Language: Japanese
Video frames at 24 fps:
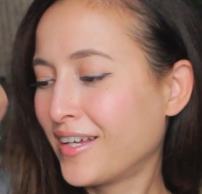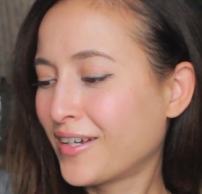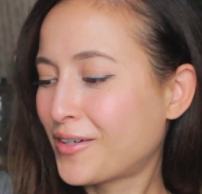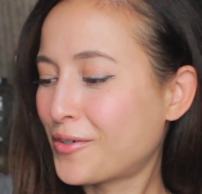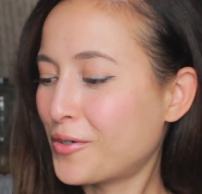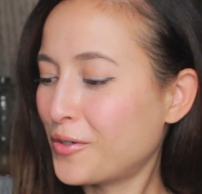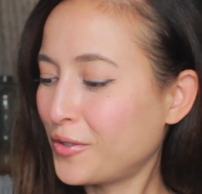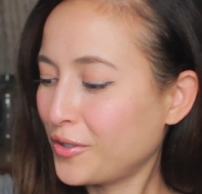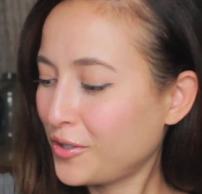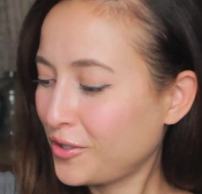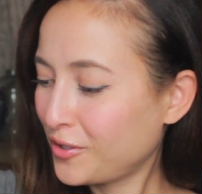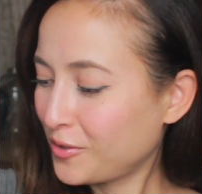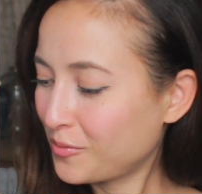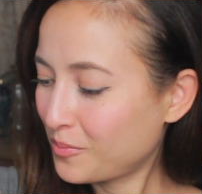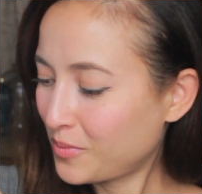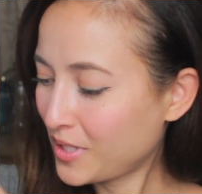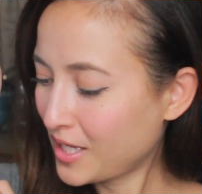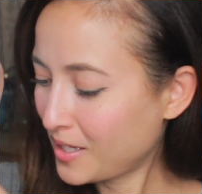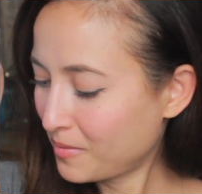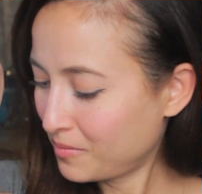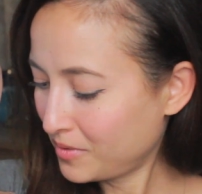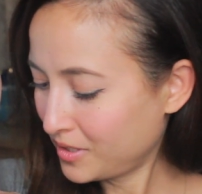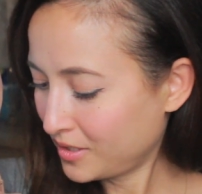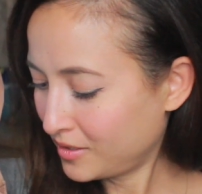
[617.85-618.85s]
こういう
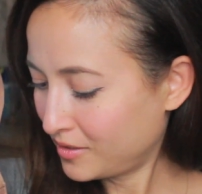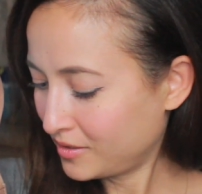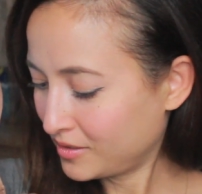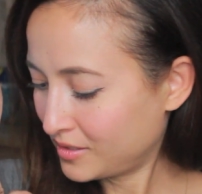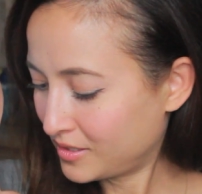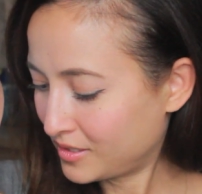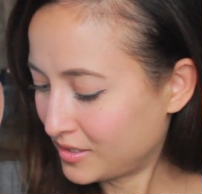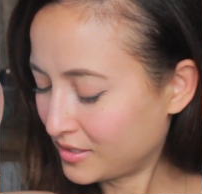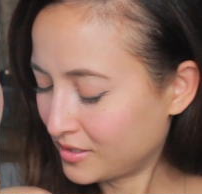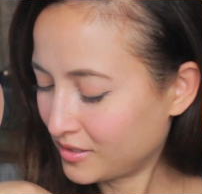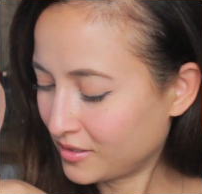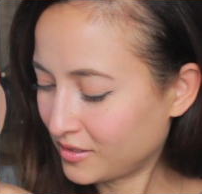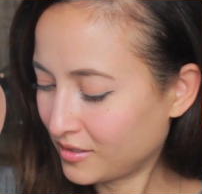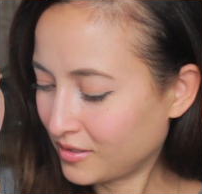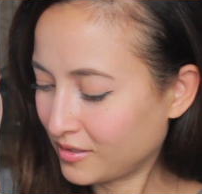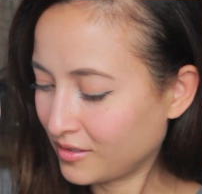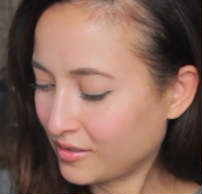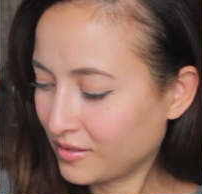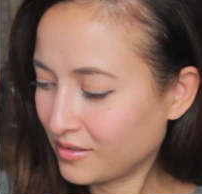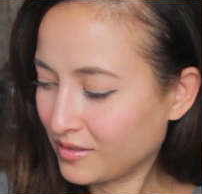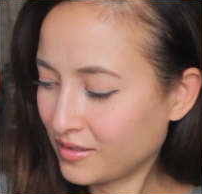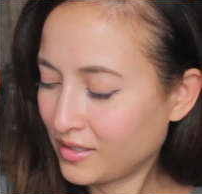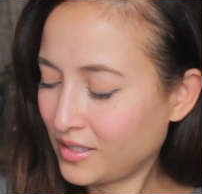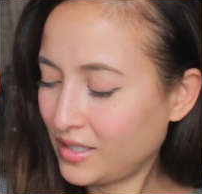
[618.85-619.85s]

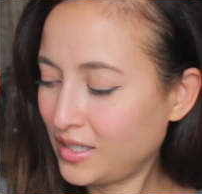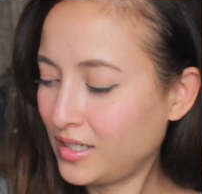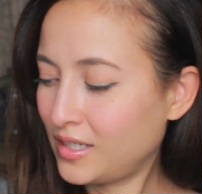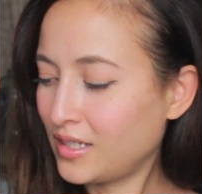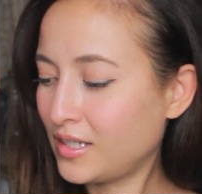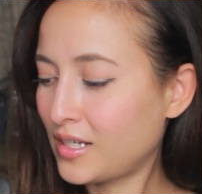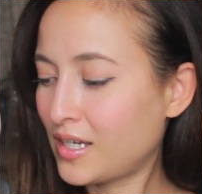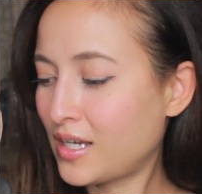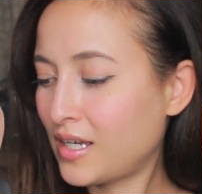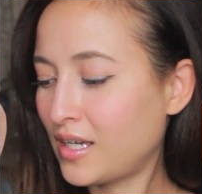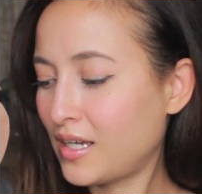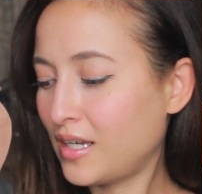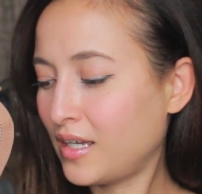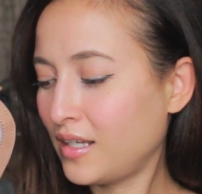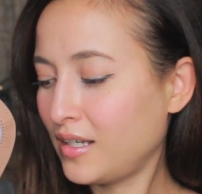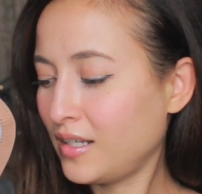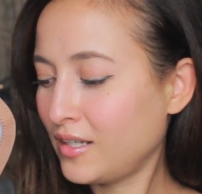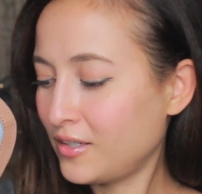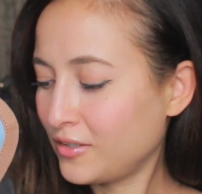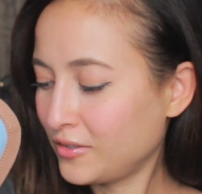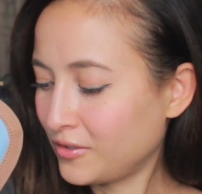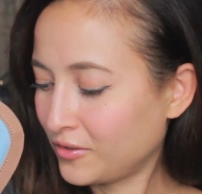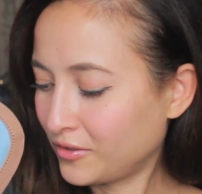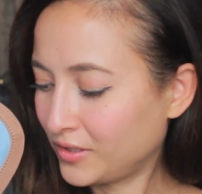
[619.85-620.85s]
ベイビーグッズ入れら
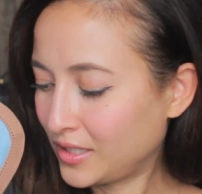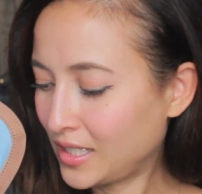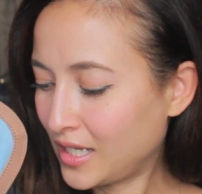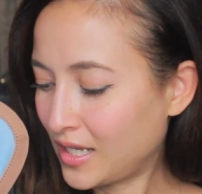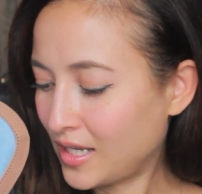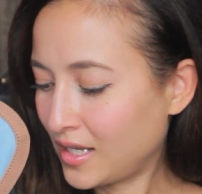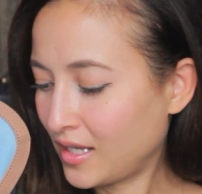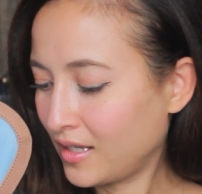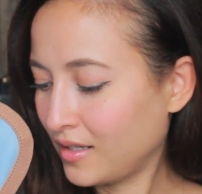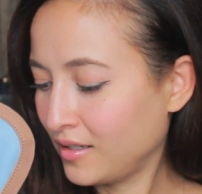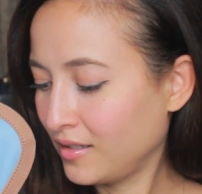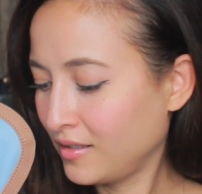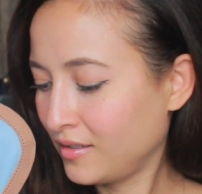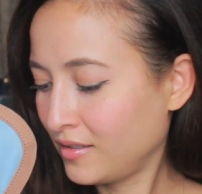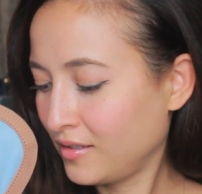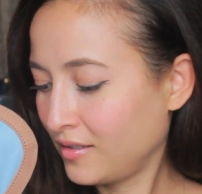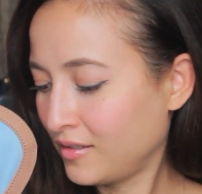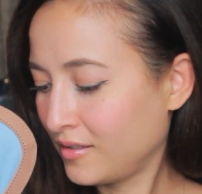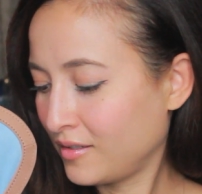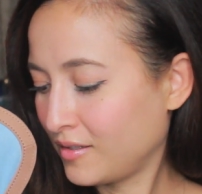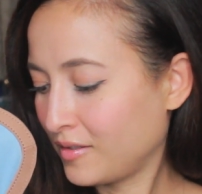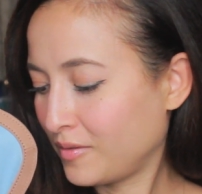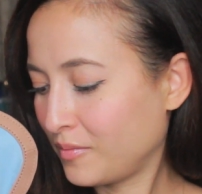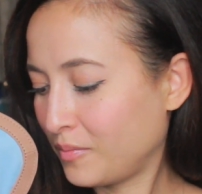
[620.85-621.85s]
れるので
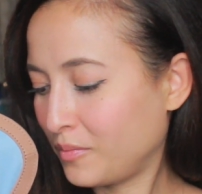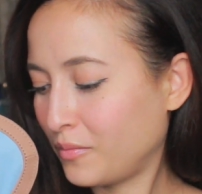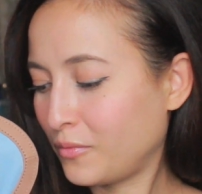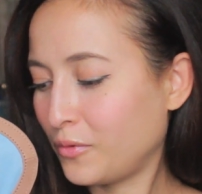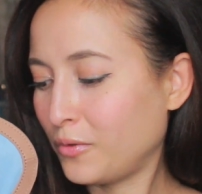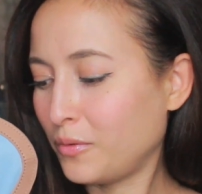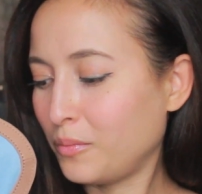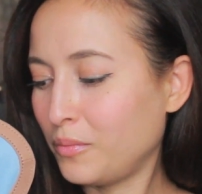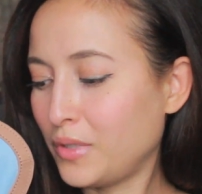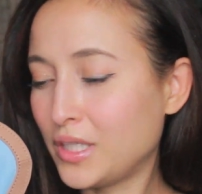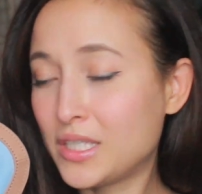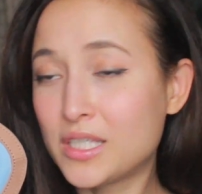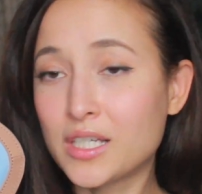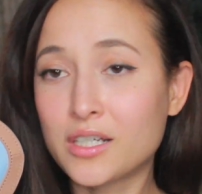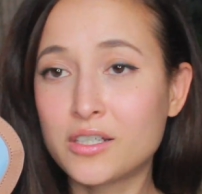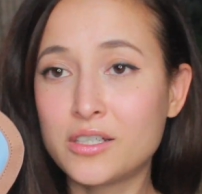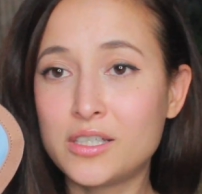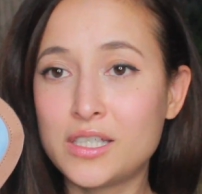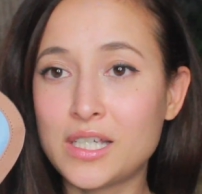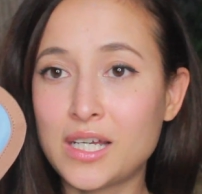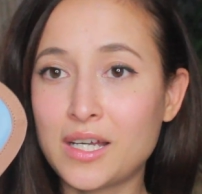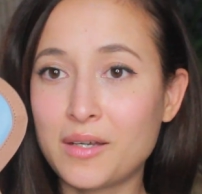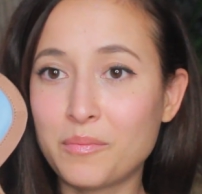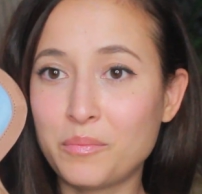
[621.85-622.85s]
もうめちゃく
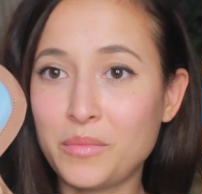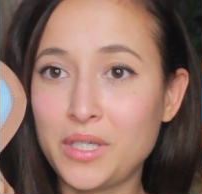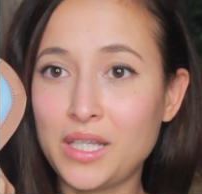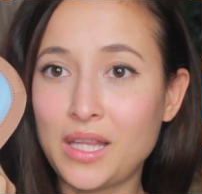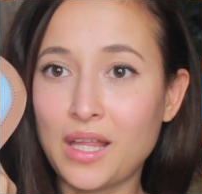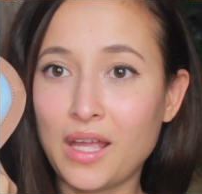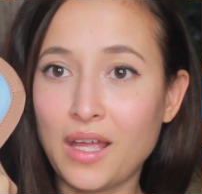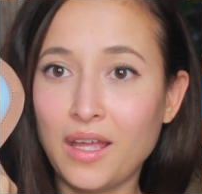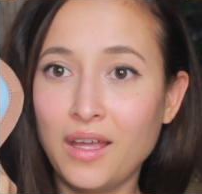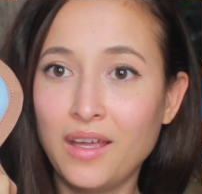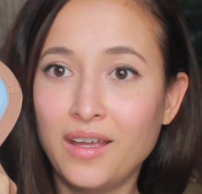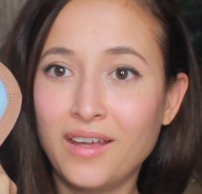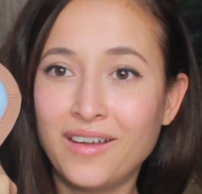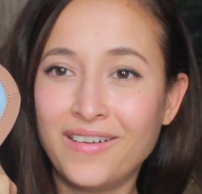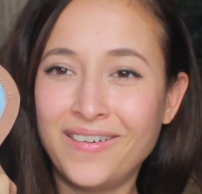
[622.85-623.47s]
ちゃ見て